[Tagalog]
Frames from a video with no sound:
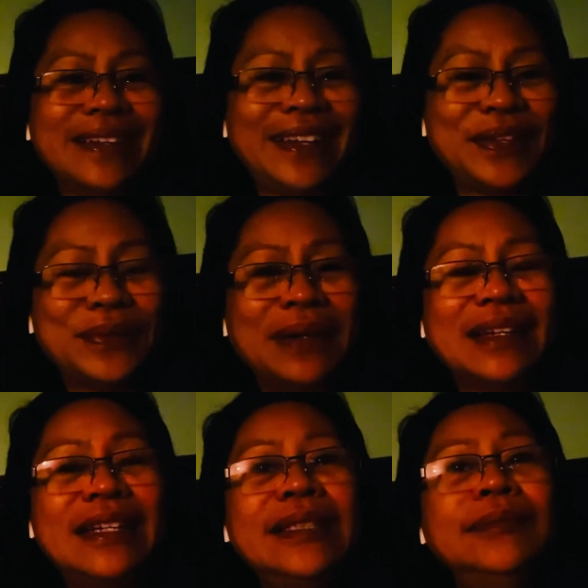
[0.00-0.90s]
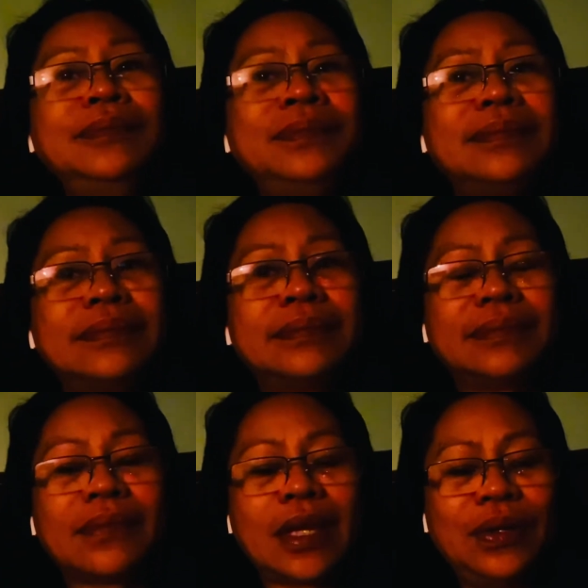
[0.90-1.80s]
kayong mag
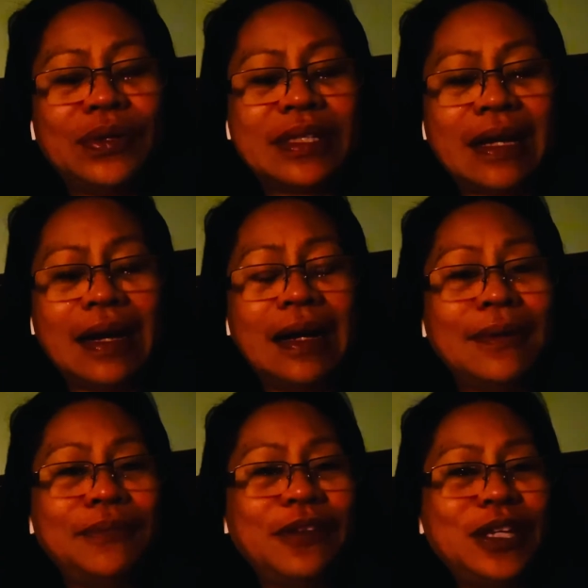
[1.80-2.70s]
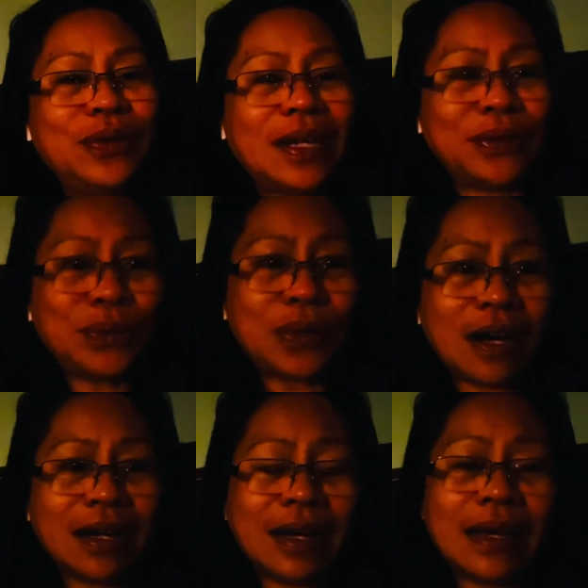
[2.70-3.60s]
ano sa ah, video na to
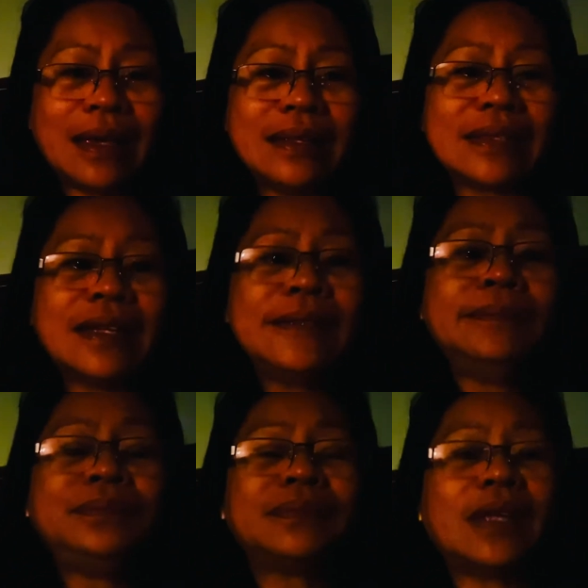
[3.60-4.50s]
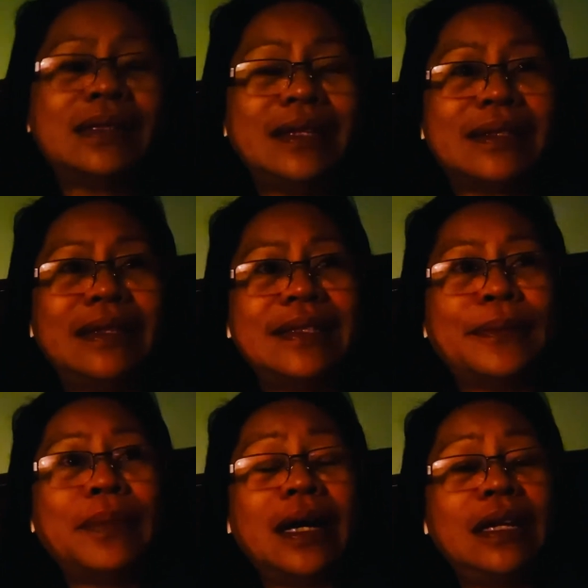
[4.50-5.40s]
ha guys. I just need
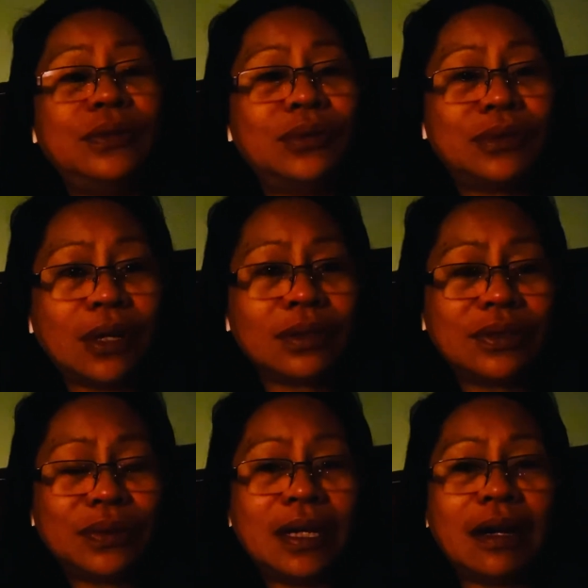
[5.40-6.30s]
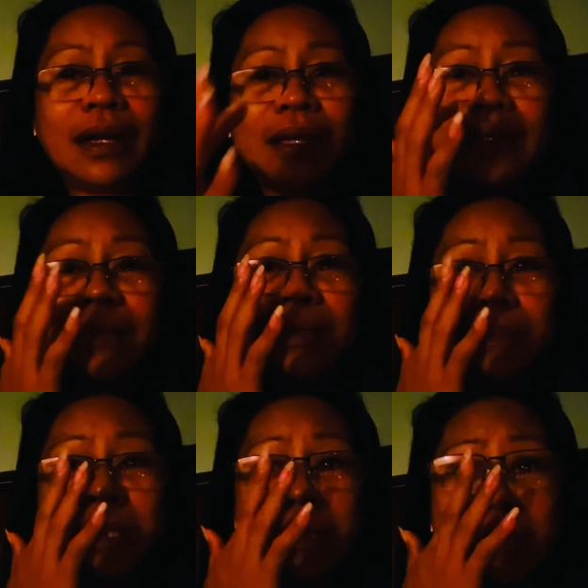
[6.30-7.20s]
somebody to talk to guys.
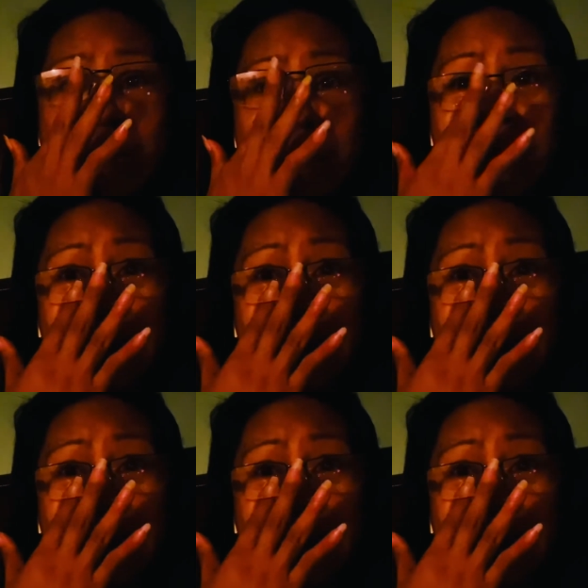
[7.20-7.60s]
Minsan,